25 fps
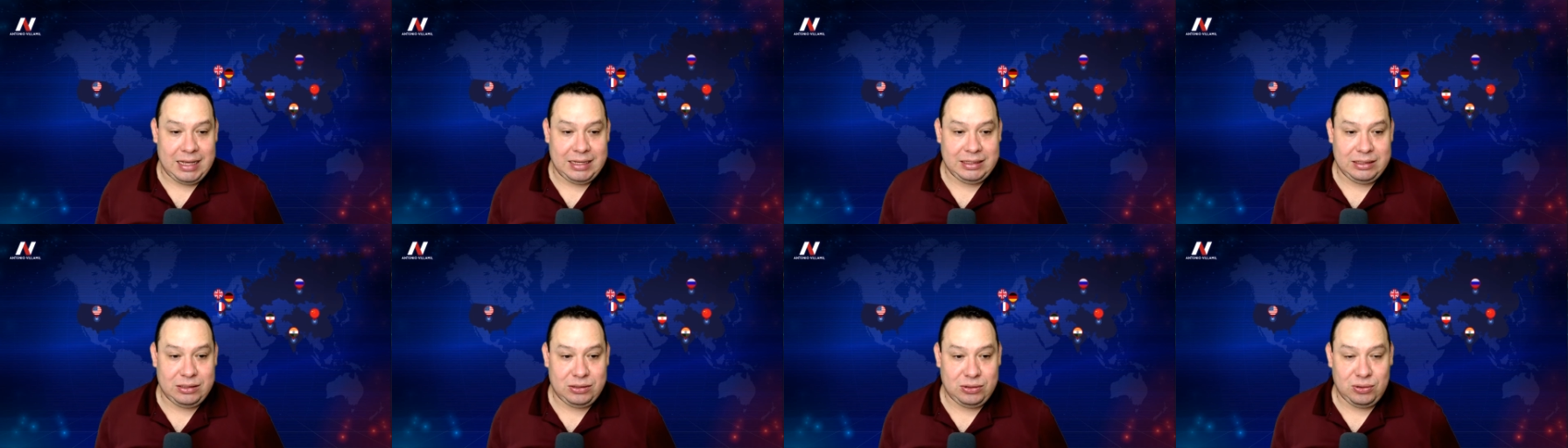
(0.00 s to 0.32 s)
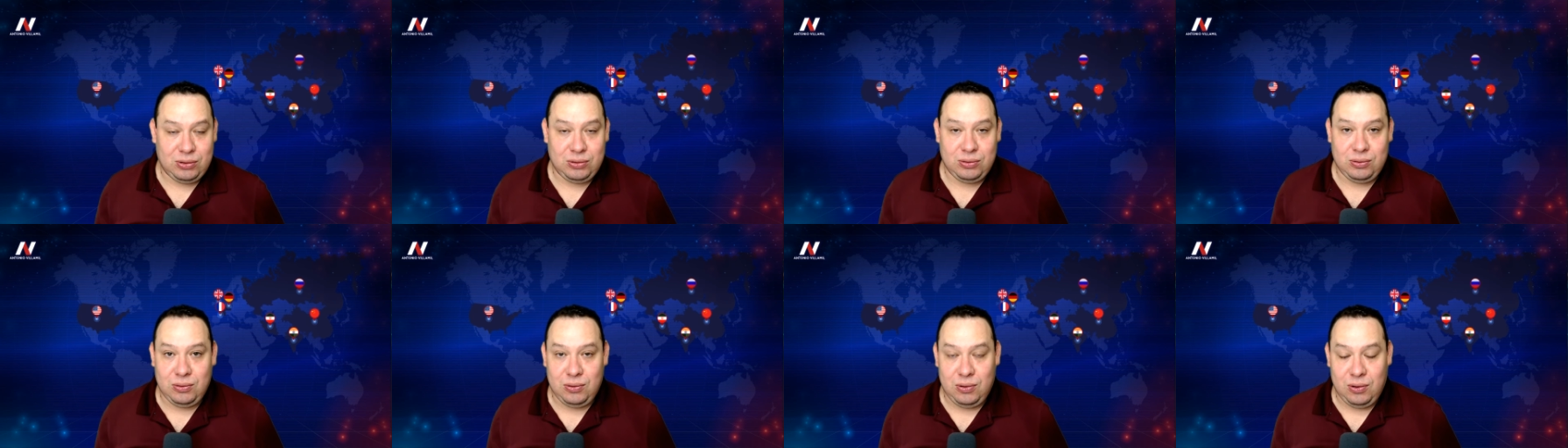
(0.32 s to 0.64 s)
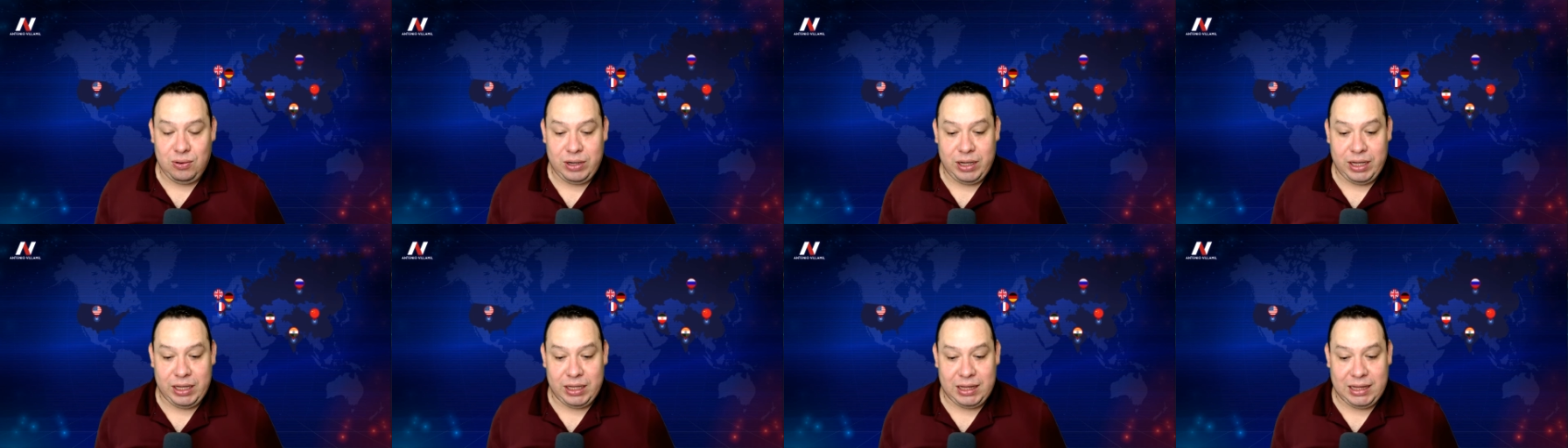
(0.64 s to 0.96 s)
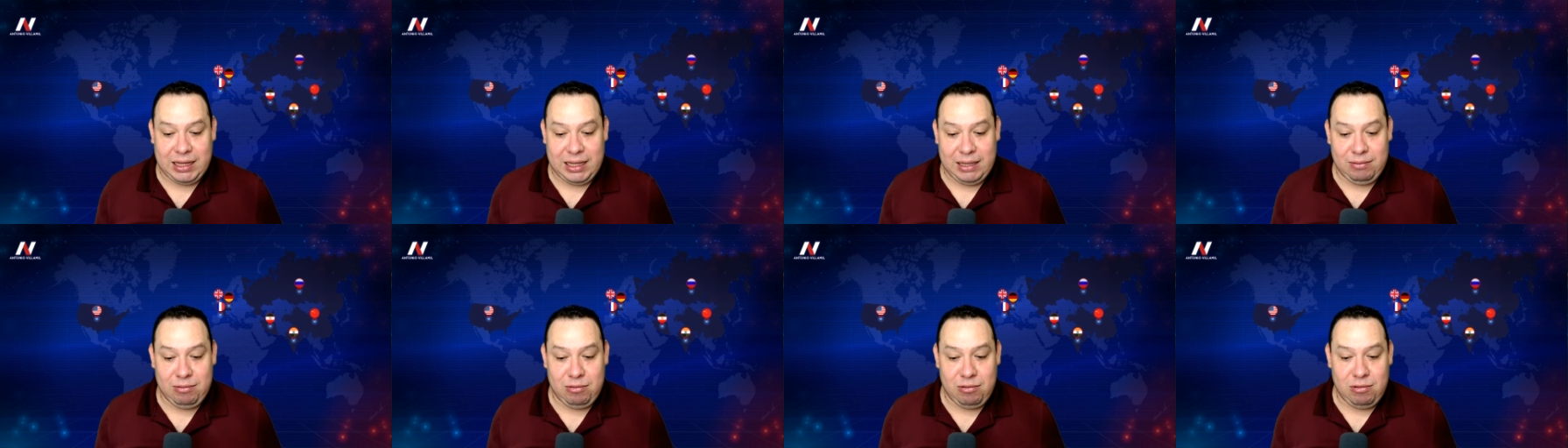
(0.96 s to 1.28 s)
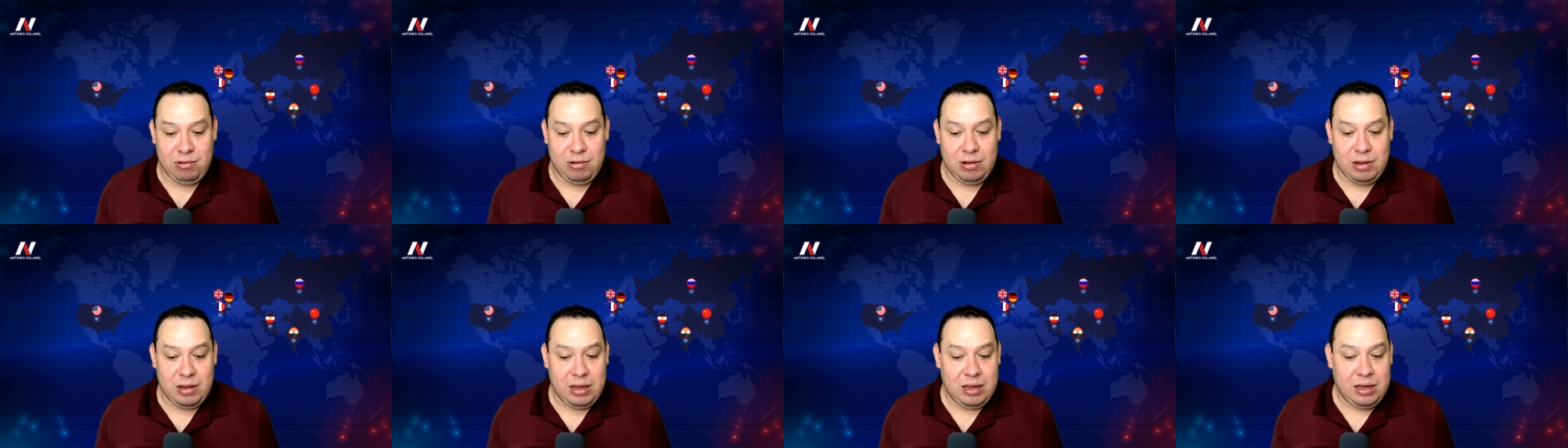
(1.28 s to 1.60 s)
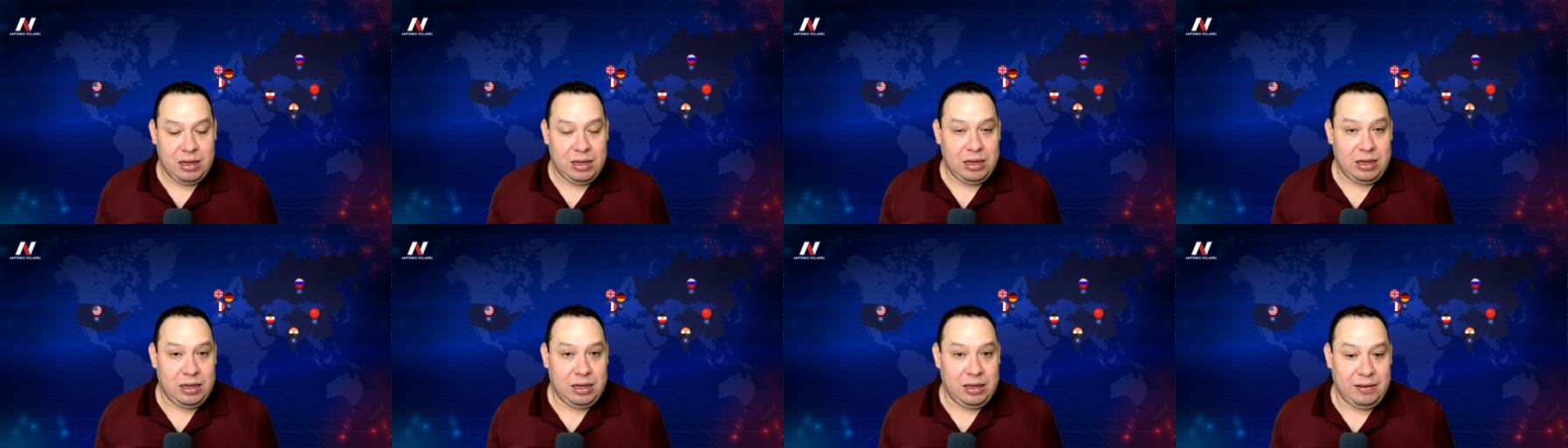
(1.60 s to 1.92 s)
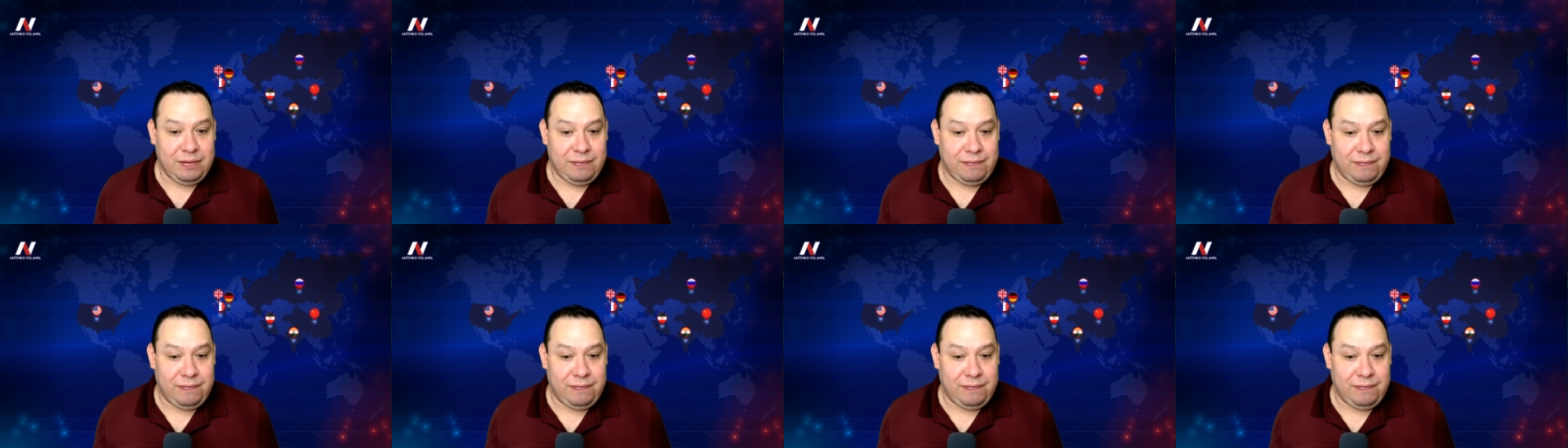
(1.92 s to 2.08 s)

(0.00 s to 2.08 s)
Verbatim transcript: son un objetivo eh,